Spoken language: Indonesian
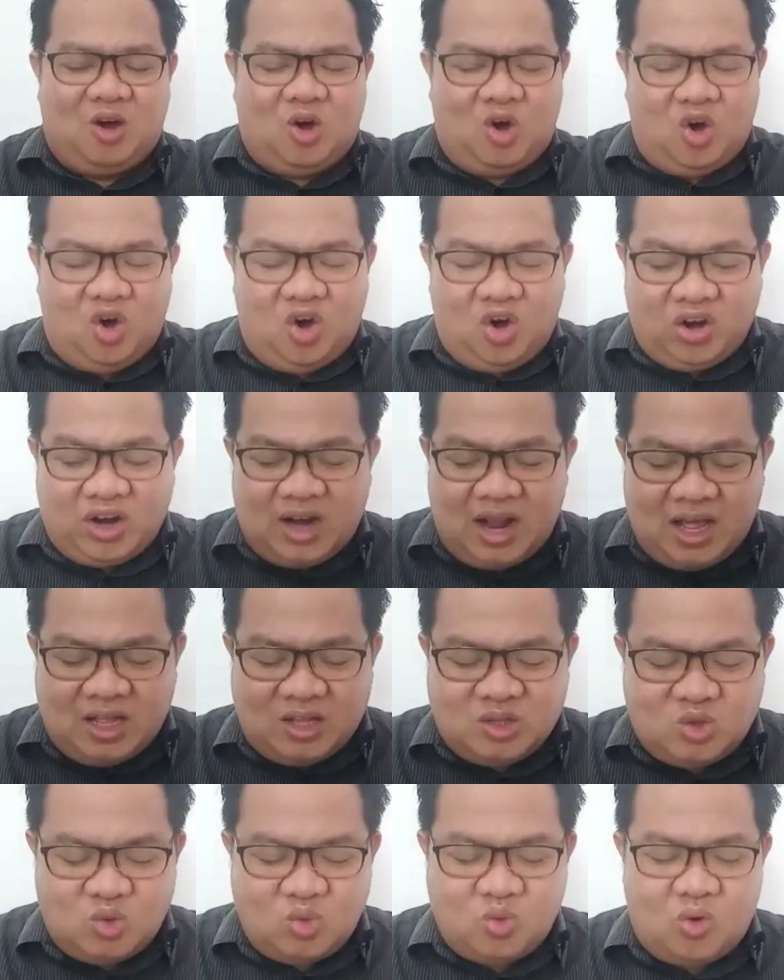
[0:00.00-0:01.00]

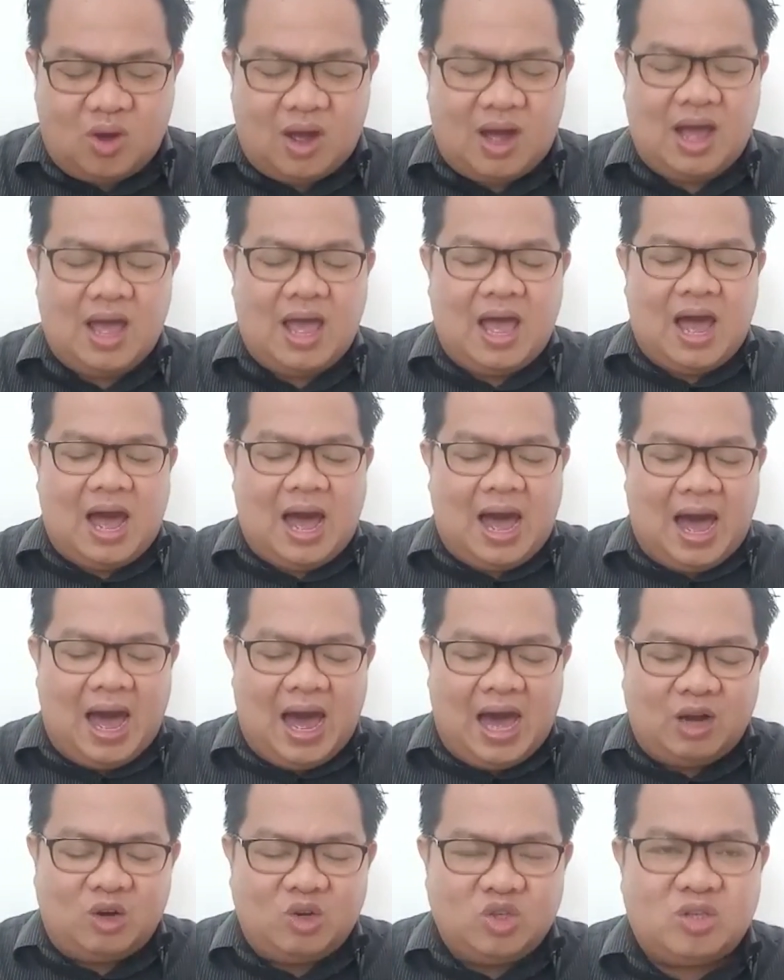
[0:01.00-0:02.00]
orang tua
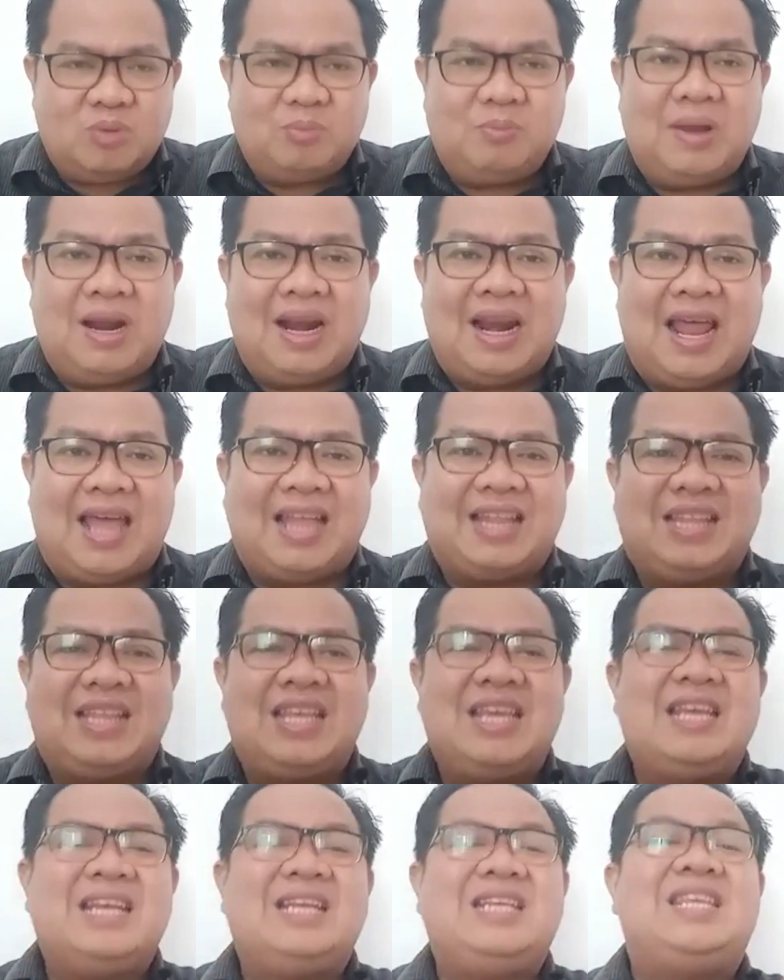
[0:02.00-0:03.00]
harus
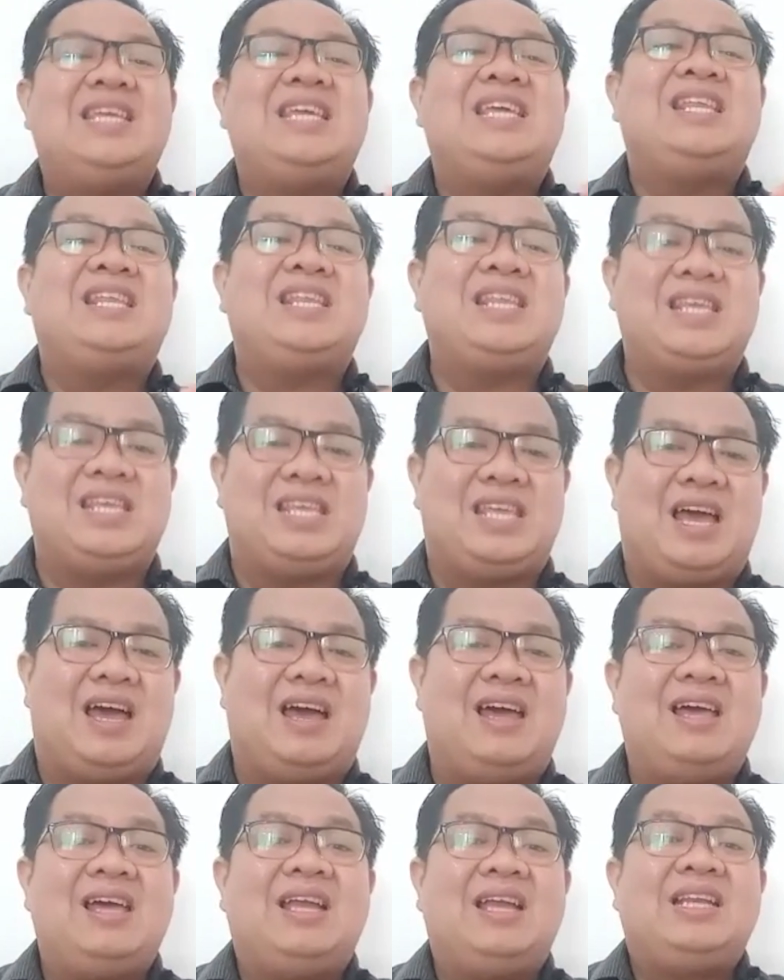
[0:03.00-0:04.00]
melatih
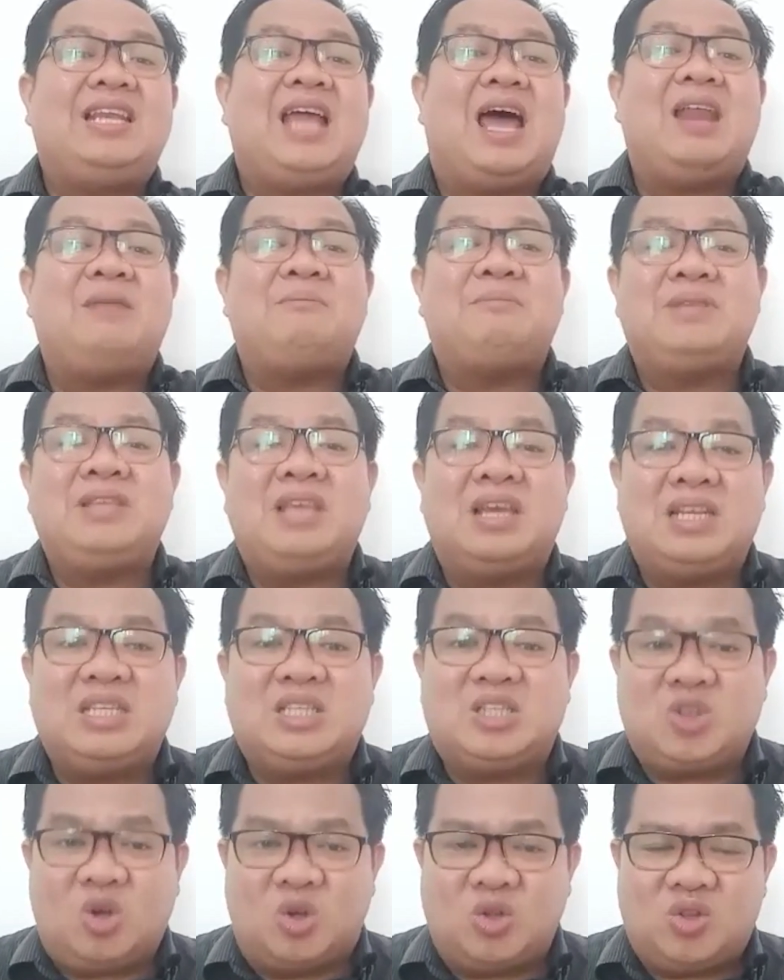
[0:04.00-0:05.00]
dirinya dan
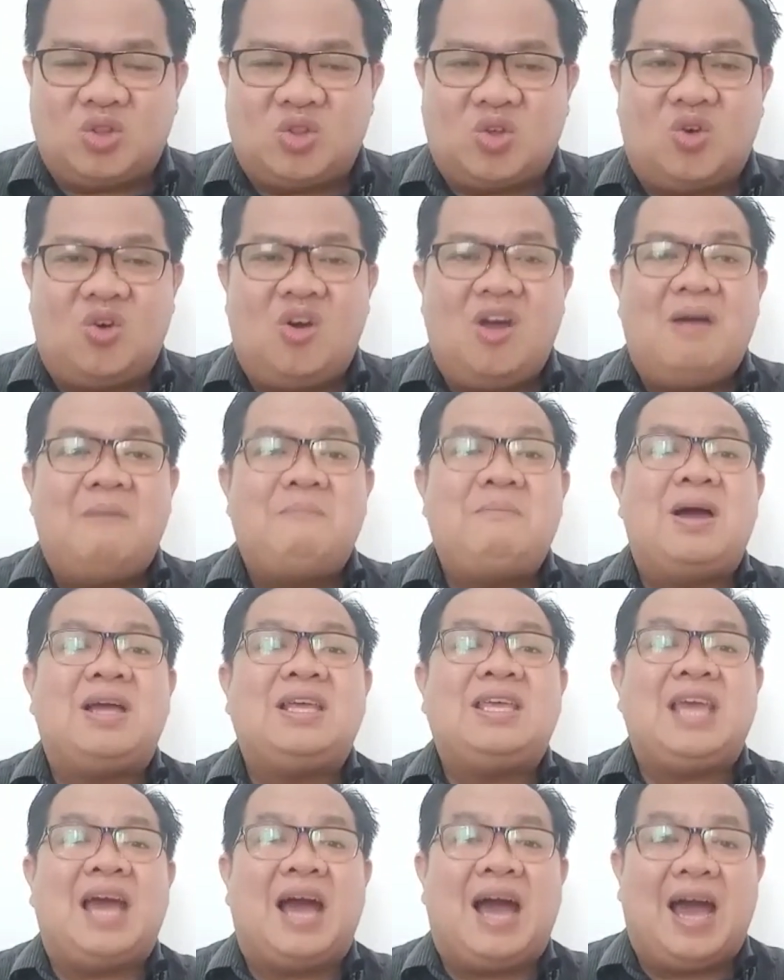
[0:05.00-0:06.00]
menjadi contoh
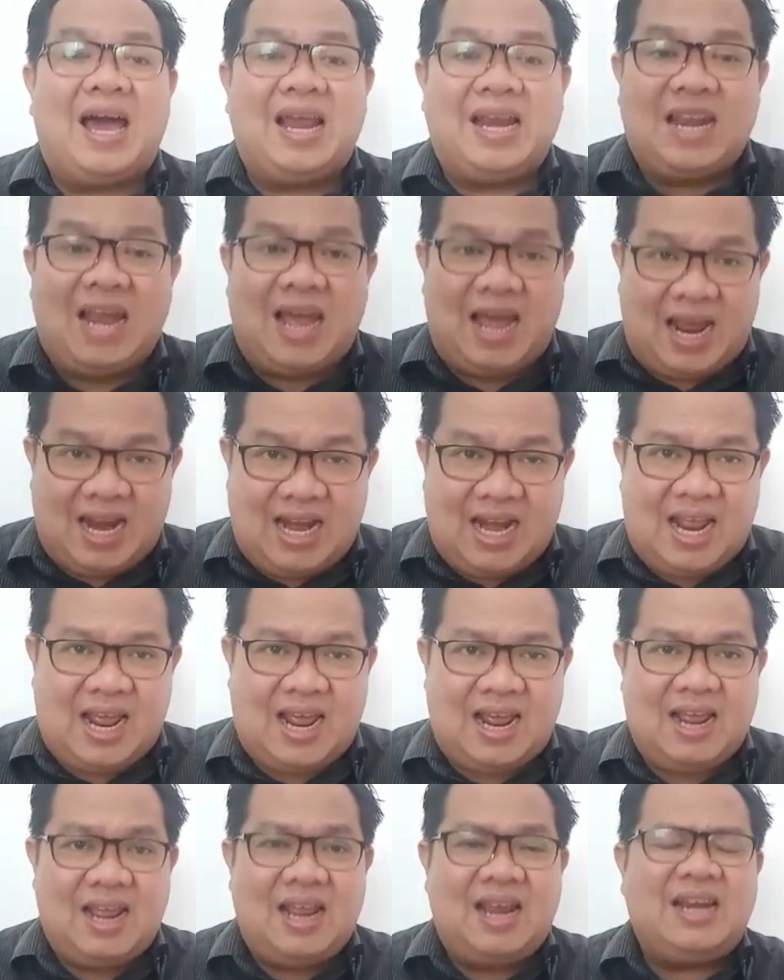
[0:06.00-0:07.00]
bagi
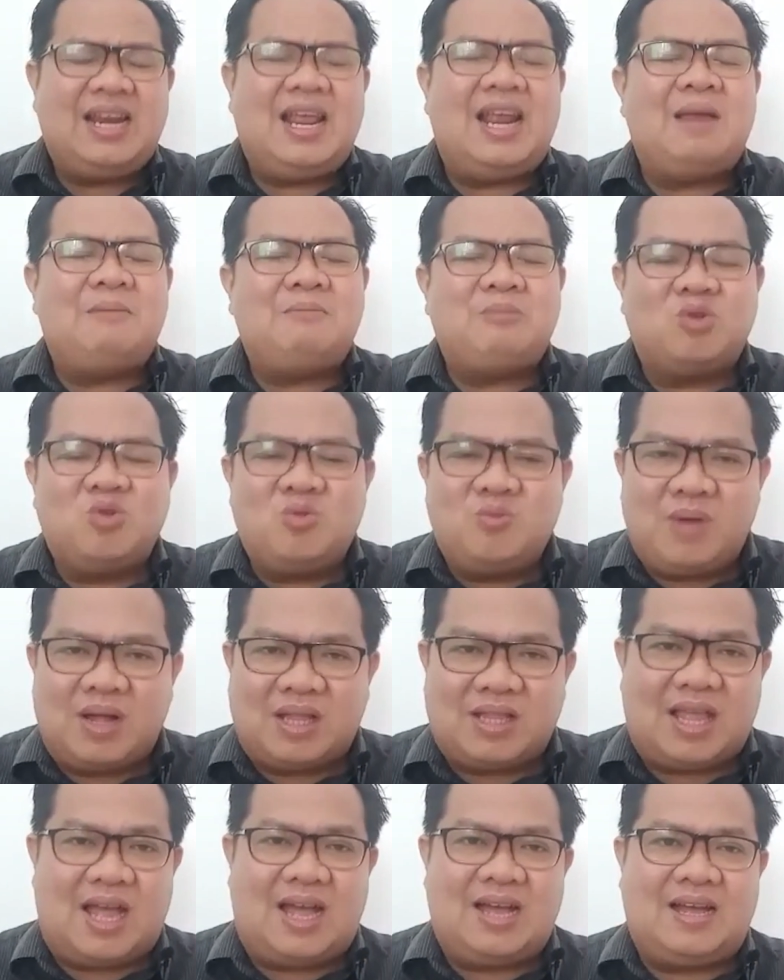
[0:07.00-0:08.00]
anak-anak dalam rumah
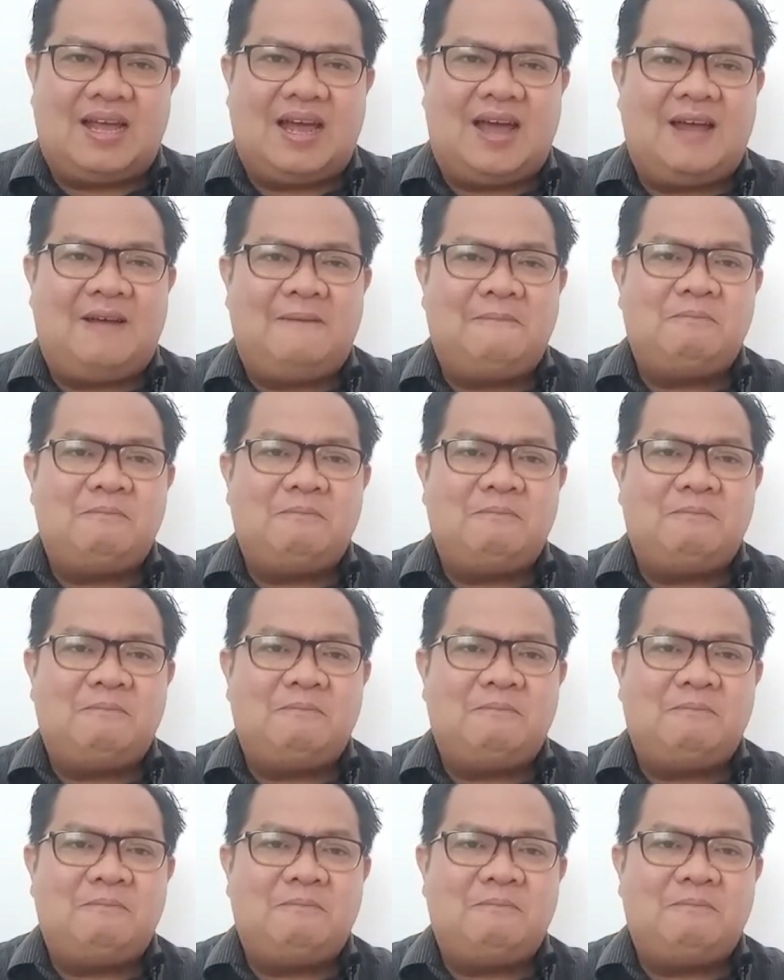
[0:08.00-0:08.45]
tangga.